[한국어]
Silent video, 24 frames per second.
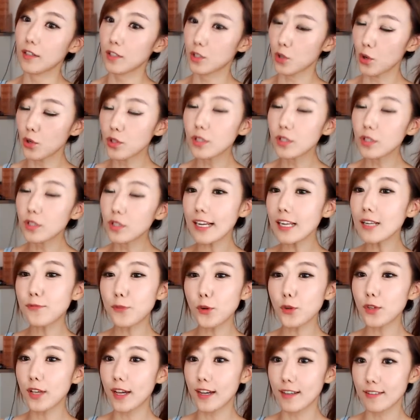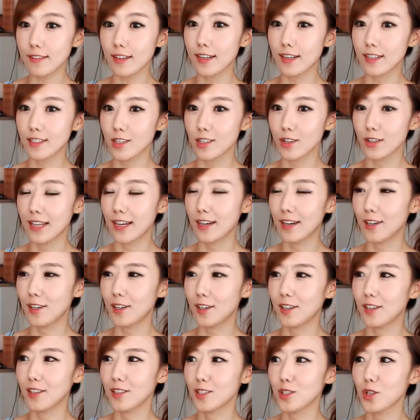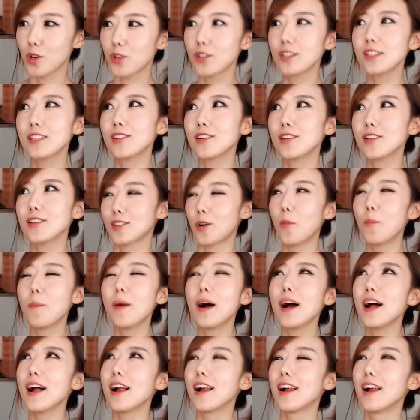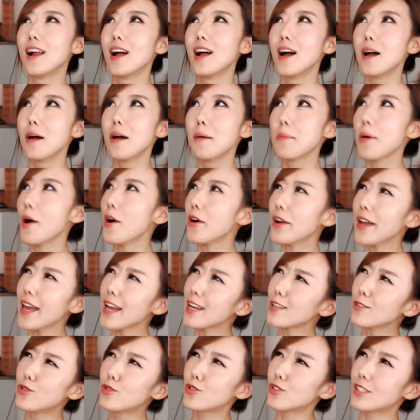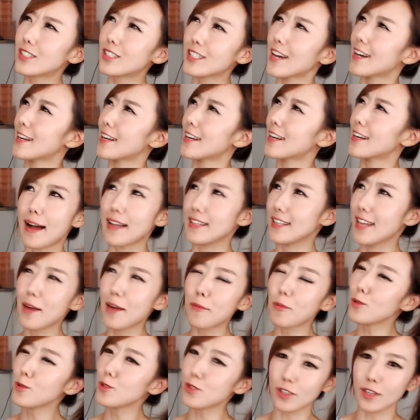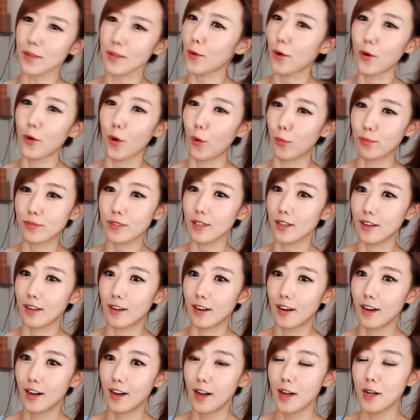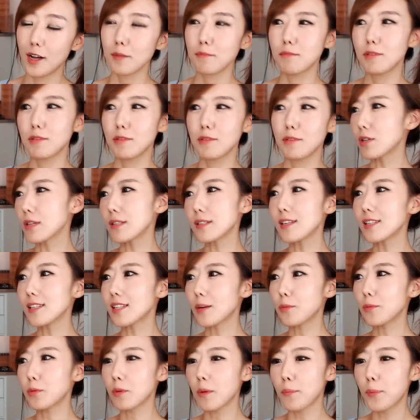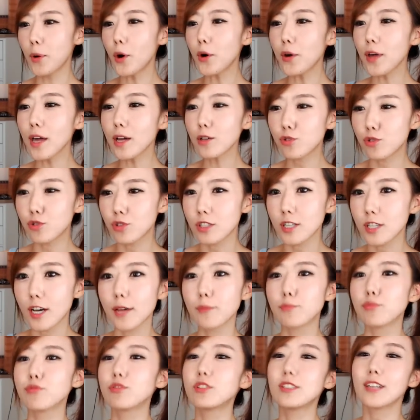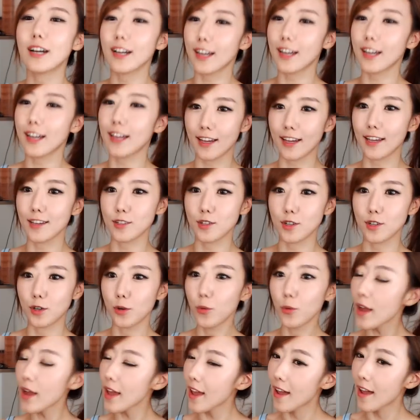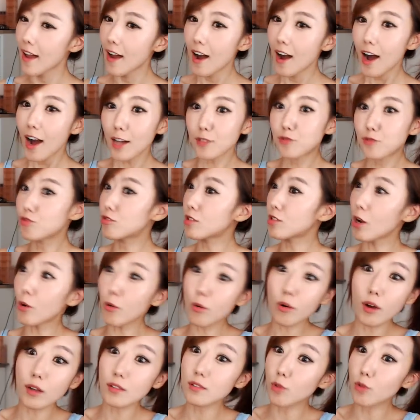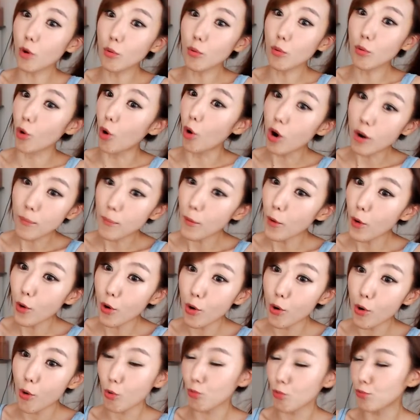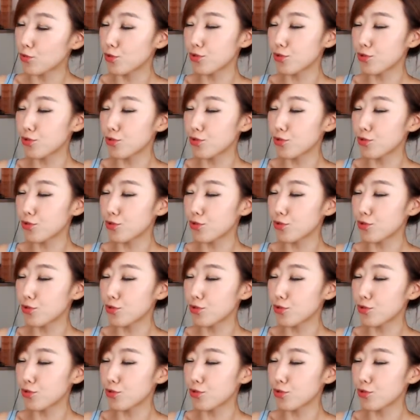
저는 캘리포니아에 살았잖아요. 저는요, 정말 평행 주차를 많이 해본 적이 별로 없어요. 미국에 살다 보면 평행 주차에 무지하게 약해져요. 왜? 아 주차 공간이 너무 넓어.